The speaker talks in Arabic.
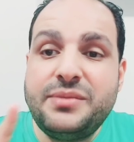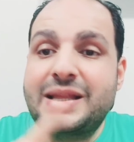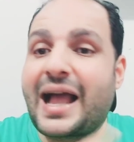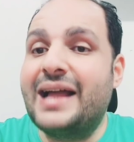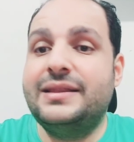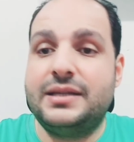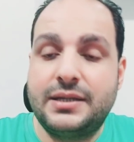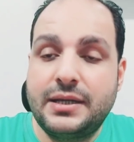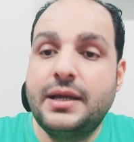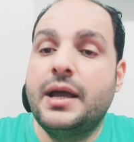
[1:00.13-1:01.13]
من عندي
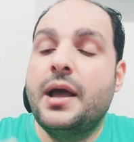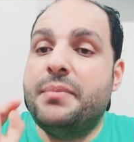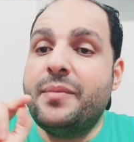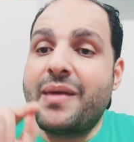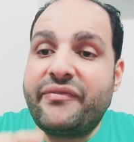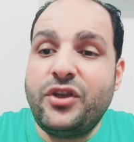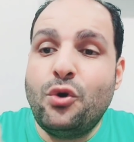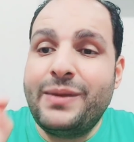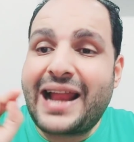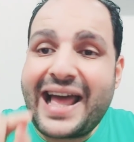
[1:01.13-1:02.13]
بما
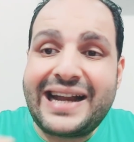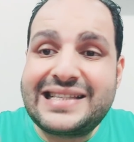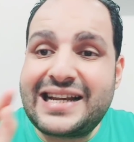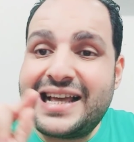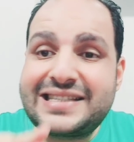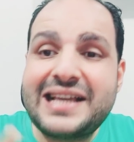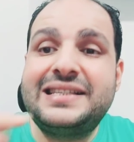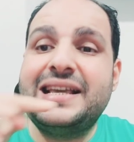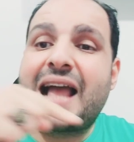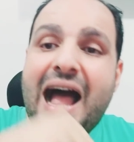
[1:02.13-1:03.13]
فيهم الحارس
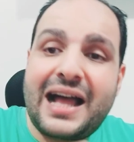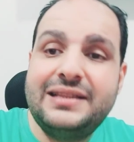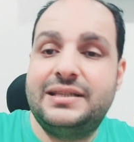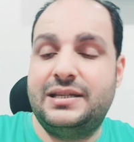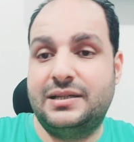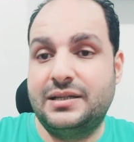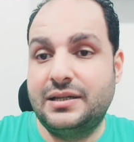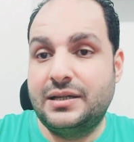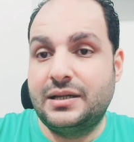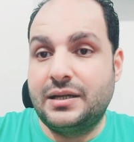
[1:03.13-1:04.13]
الأساسي عندي
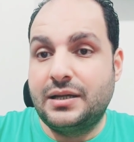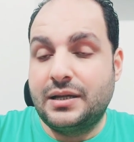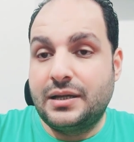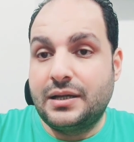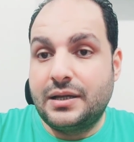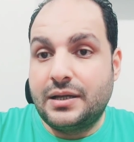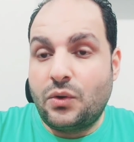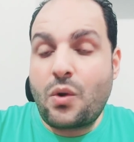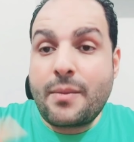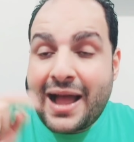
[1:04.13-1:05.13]

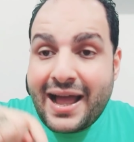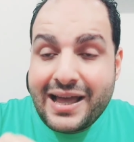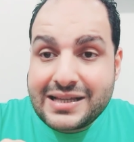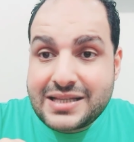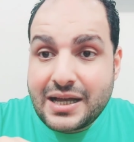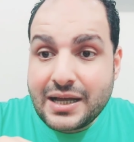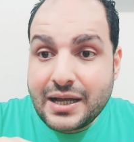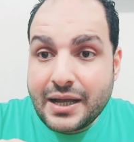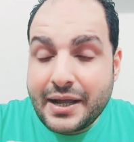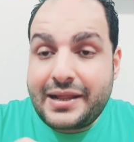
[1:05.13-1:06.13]
ومع هذا
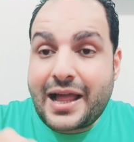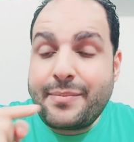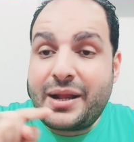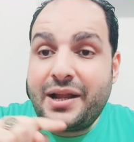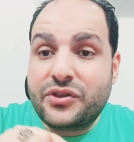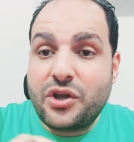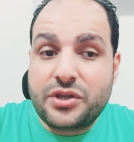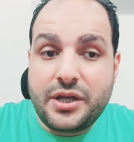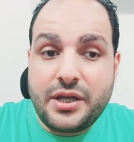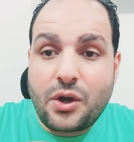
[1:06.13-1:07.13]
اللعيبة
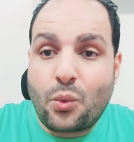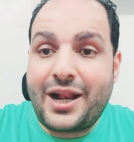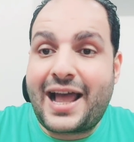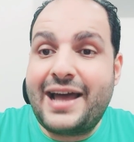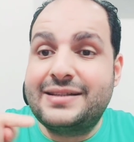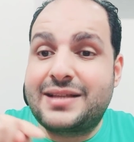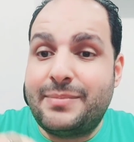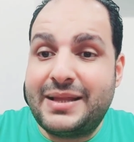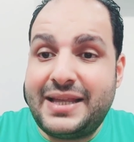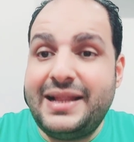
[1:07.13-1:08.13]
الاحتياطية والحارس
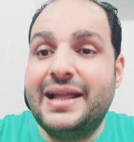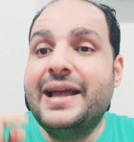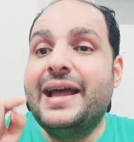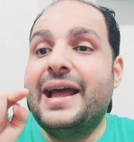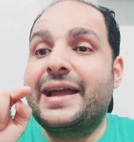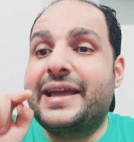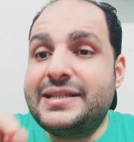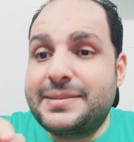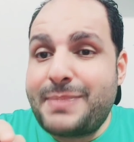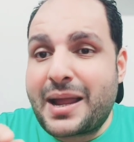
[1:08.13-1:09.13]
البديل
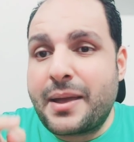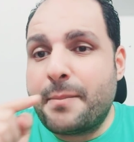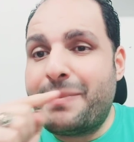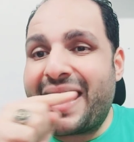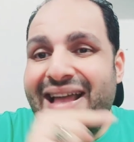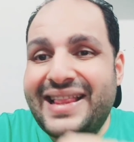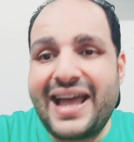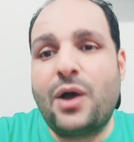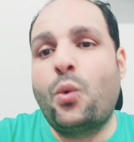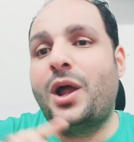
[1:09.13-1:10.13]
كسبك
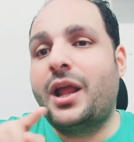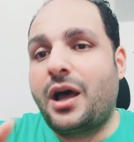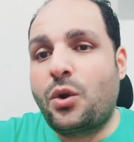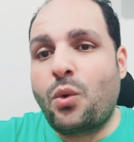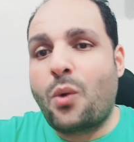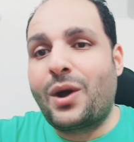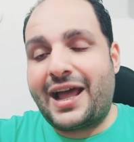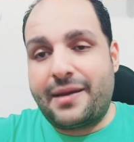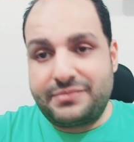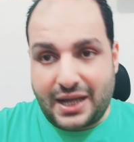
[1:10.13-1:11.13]
بأداء ولا أروع
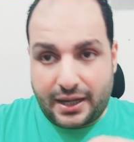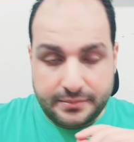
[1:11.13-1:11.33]
ولا أمتع